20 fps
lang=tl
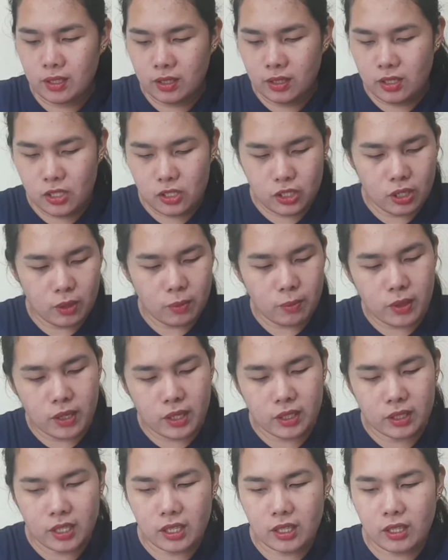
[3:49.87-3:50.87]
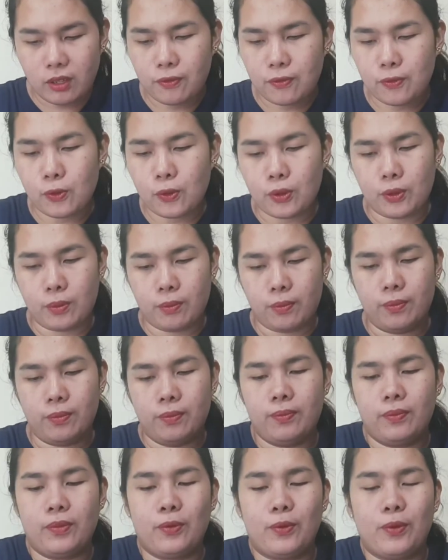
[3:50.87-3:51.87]
Hindi siya ma-deform.
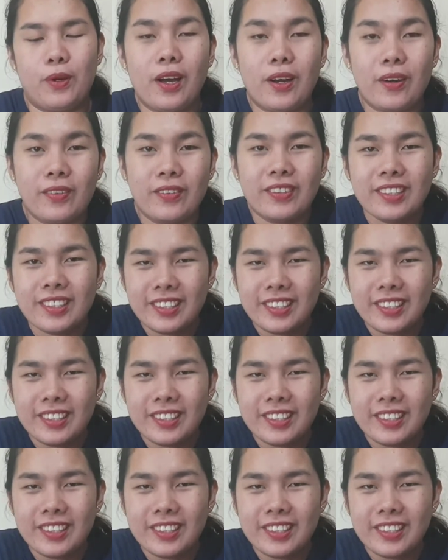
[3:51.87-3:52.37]
Wow.